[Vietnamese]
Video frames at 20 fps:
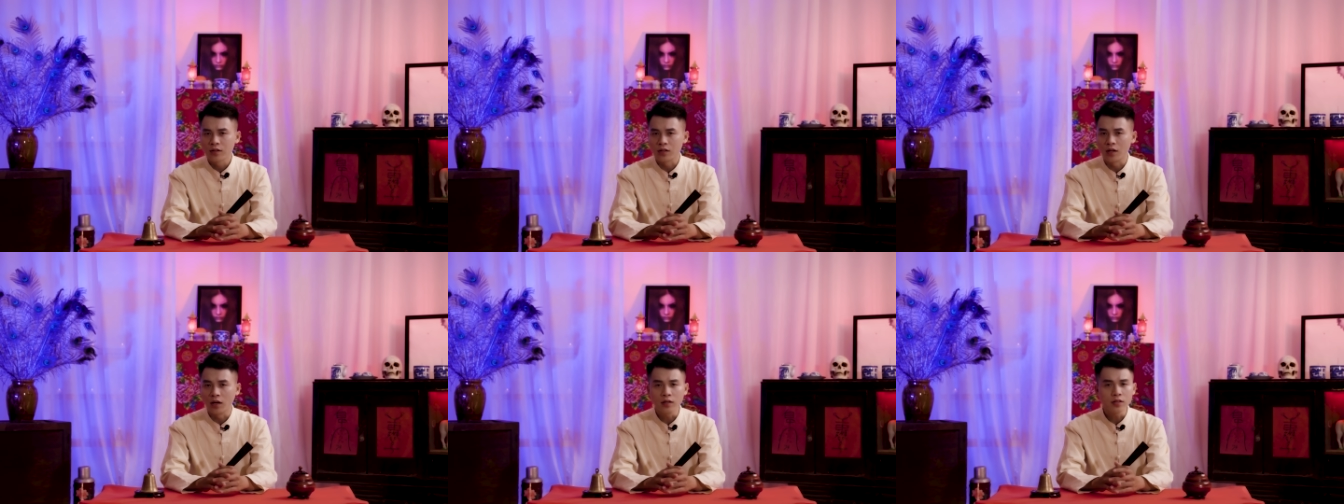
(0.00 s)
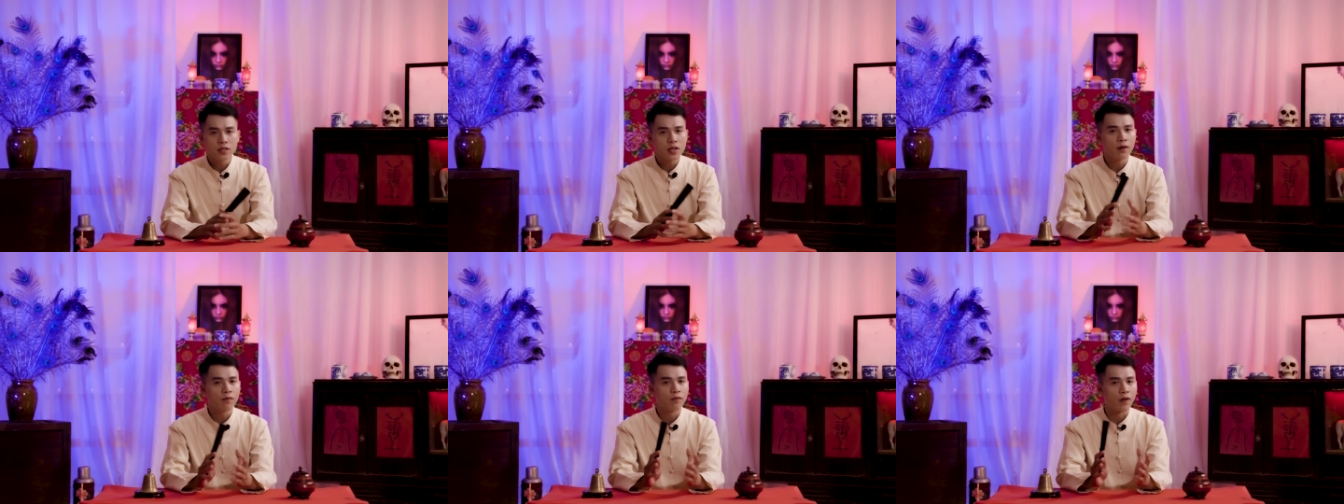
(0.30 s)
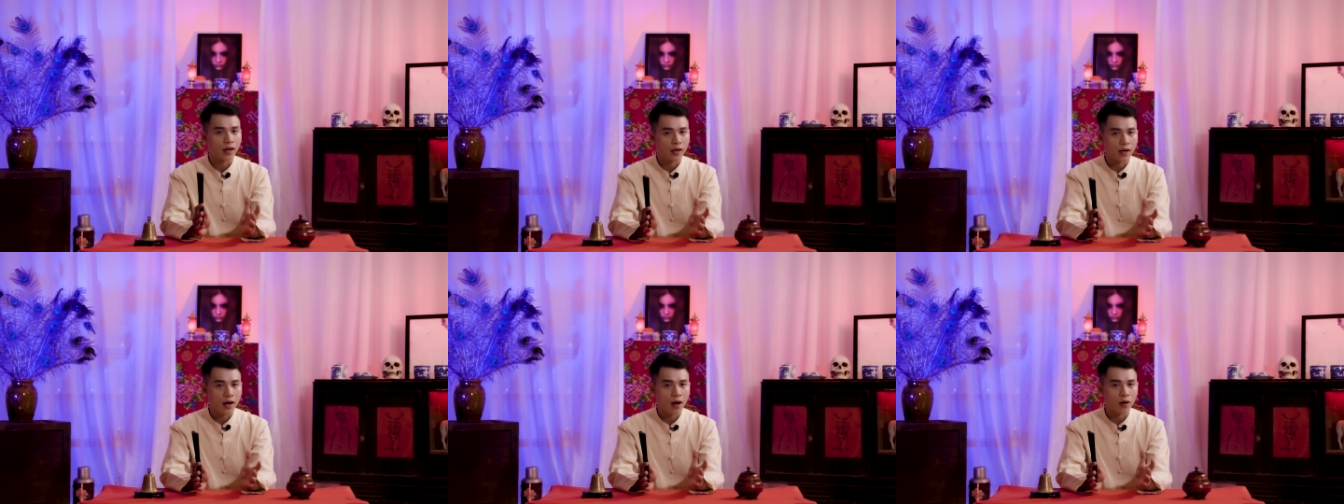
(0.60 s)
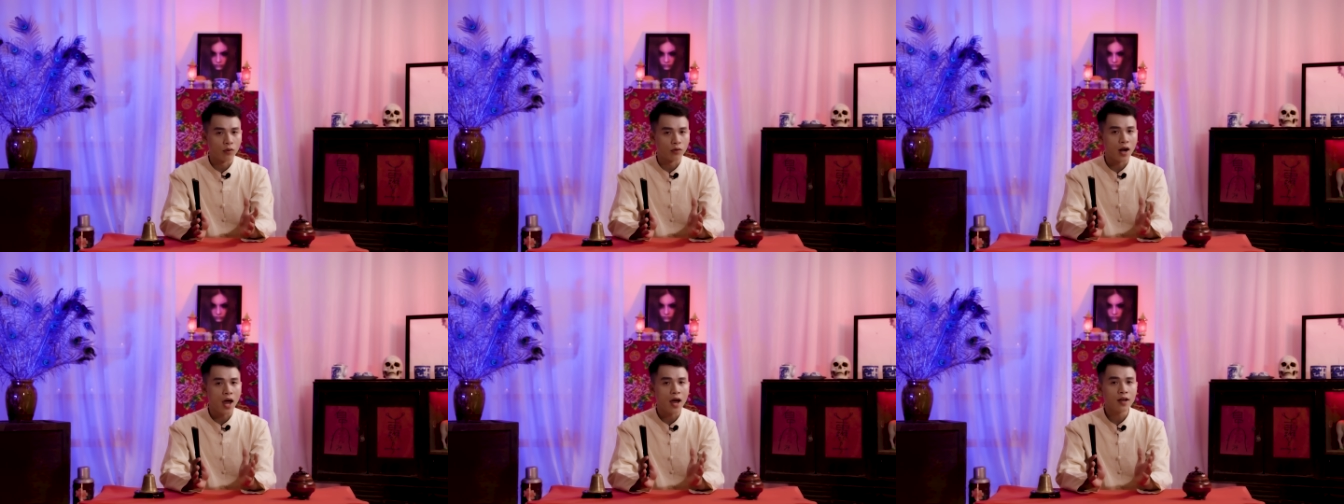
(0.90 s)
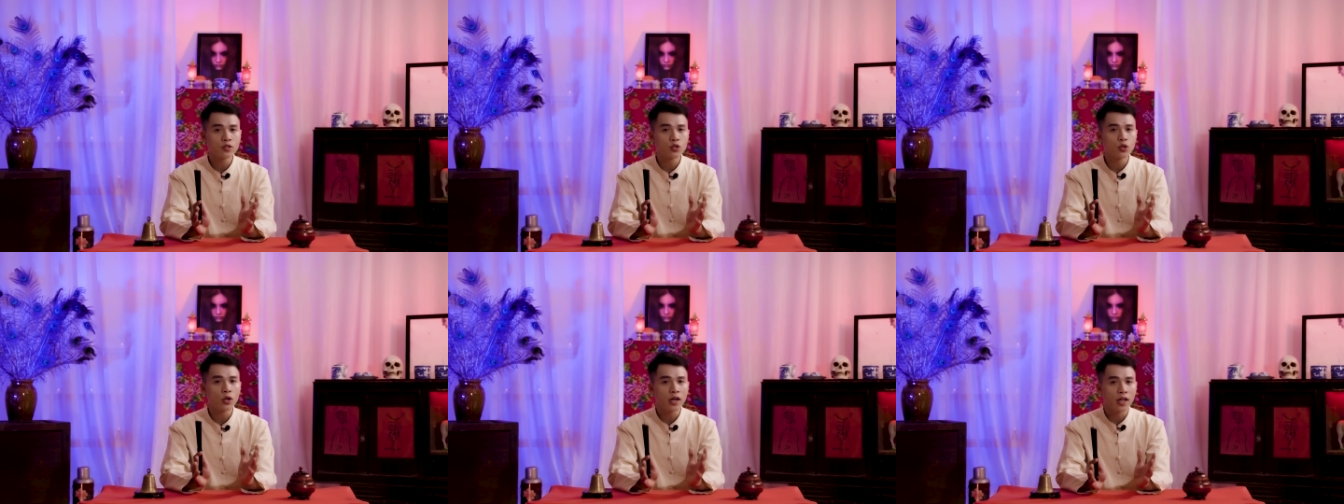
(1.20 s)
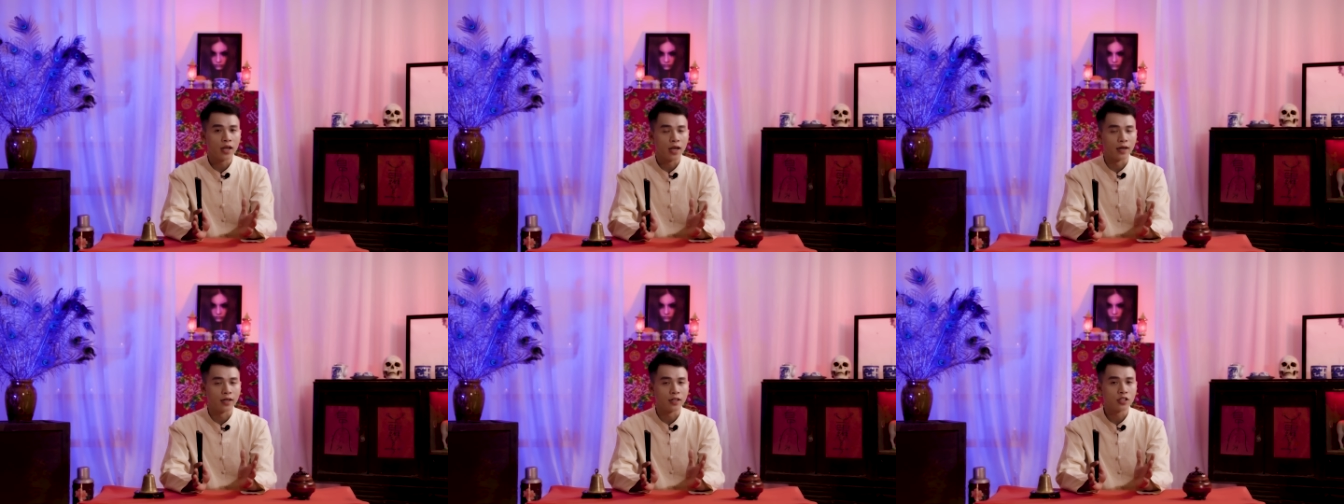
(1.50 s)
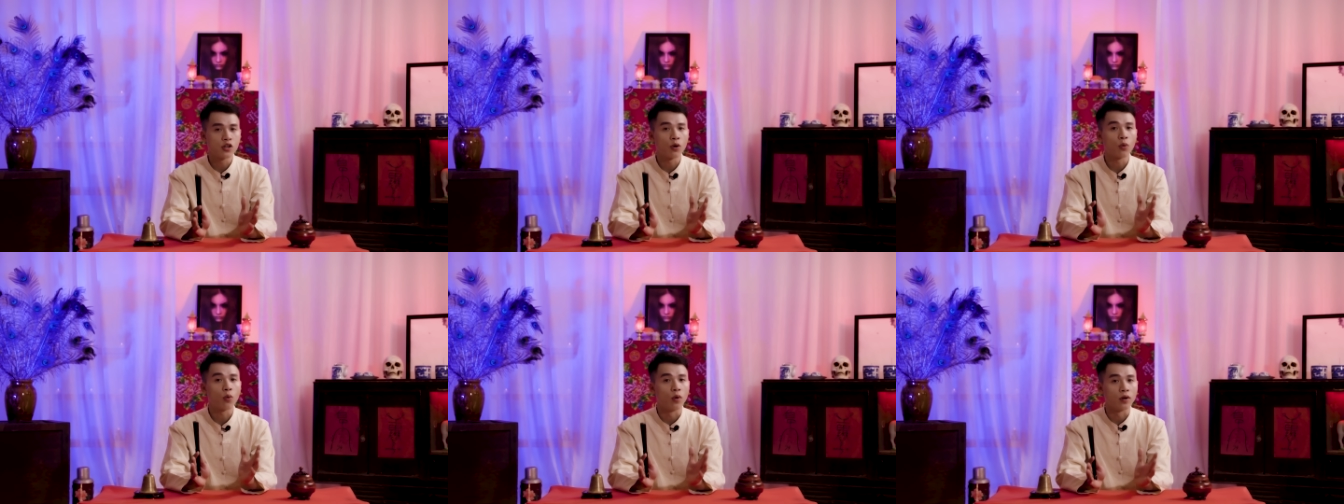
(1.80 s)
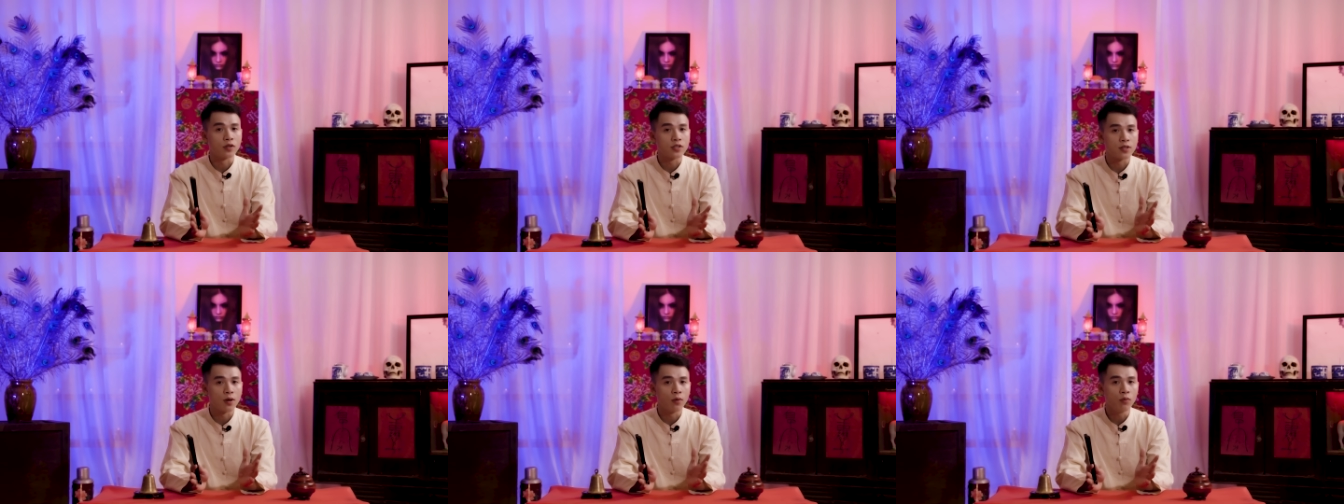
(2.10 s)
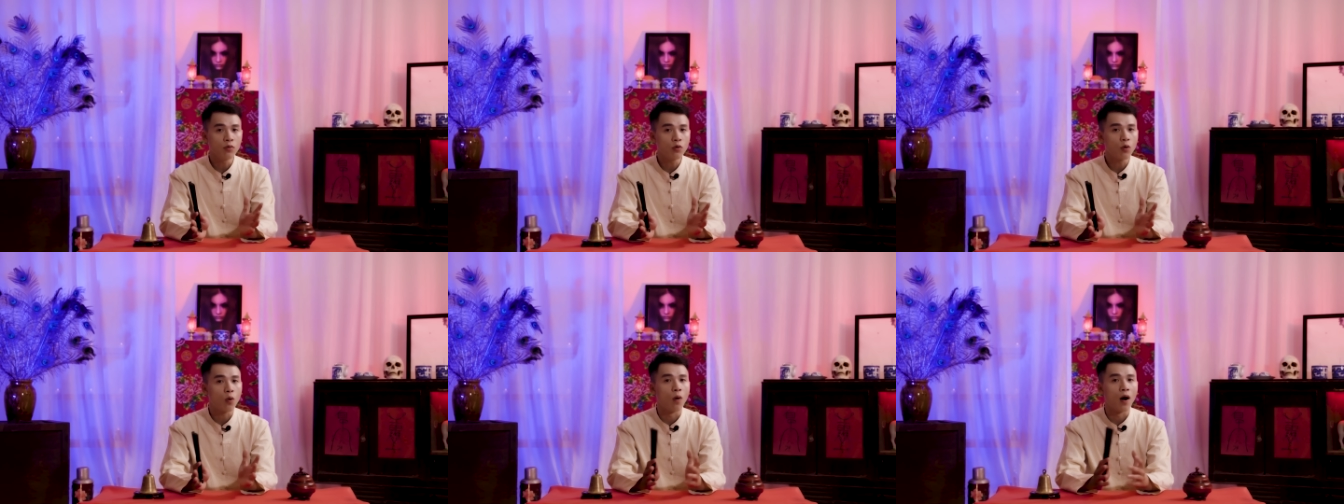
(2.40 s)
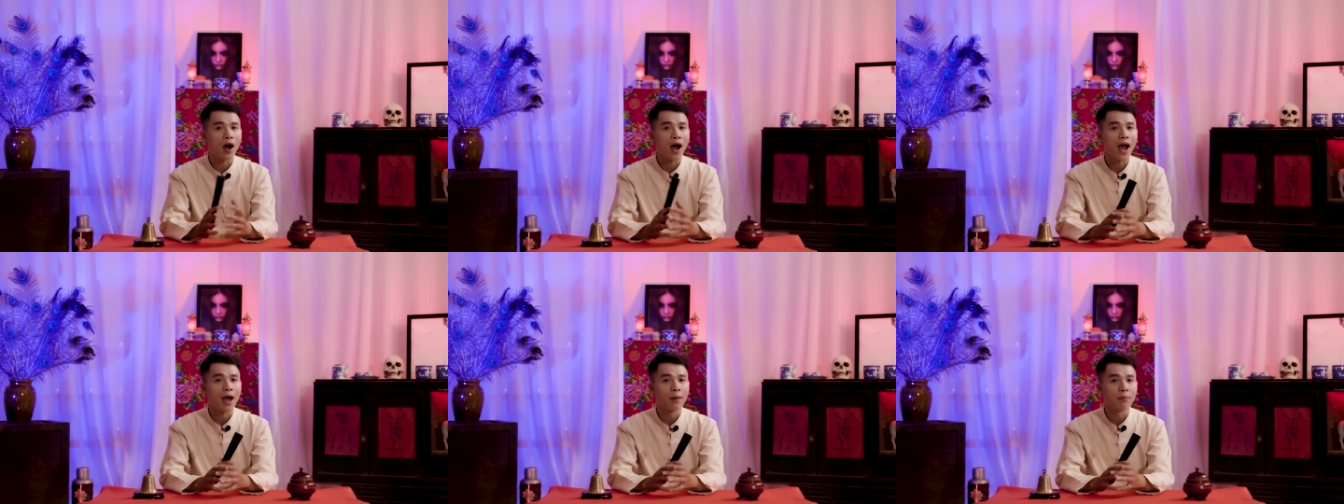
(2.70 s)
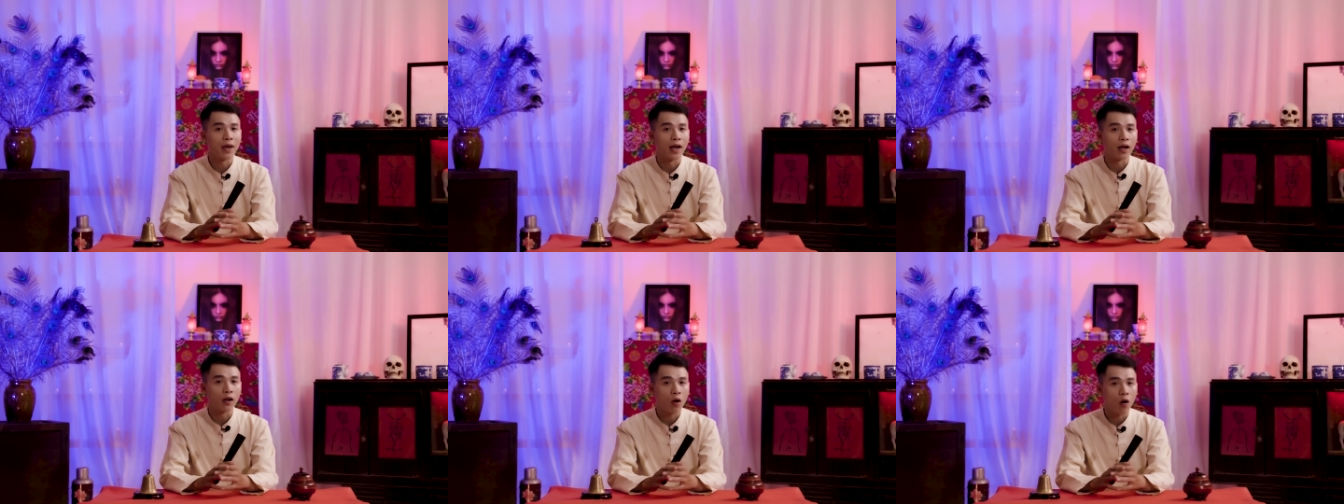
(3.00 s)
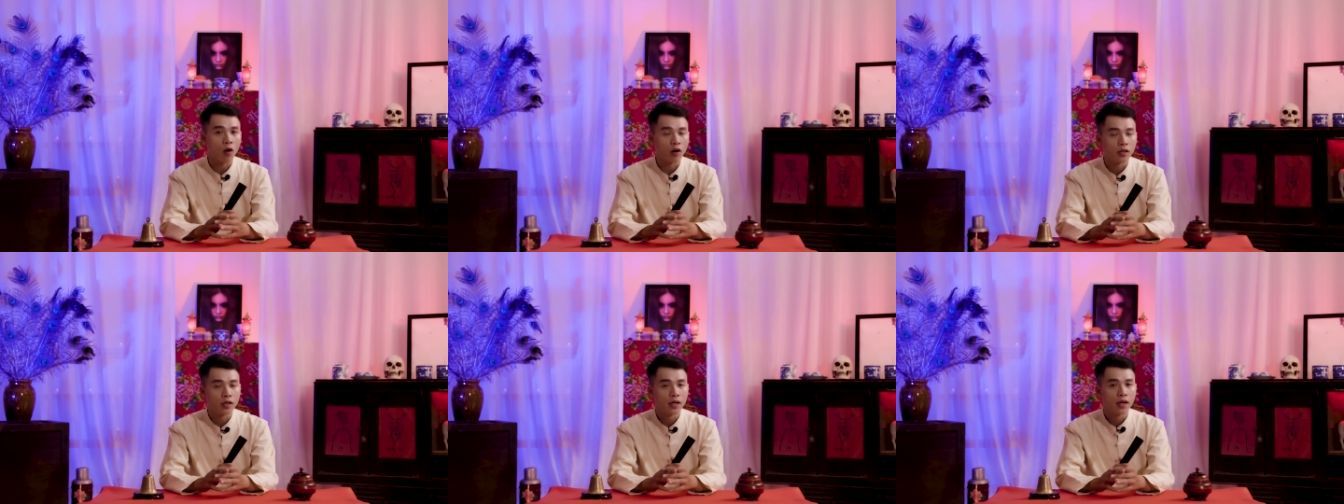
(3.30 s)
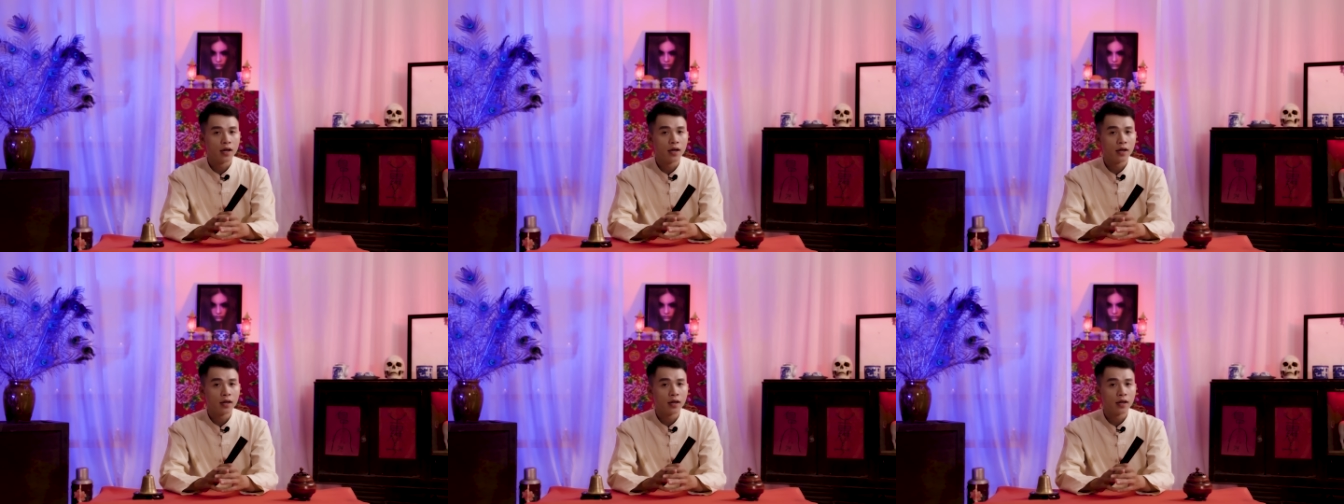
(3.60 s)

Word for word: Những nhân vật nào đã xuất hiện trong cuộc sống của hai mẹ con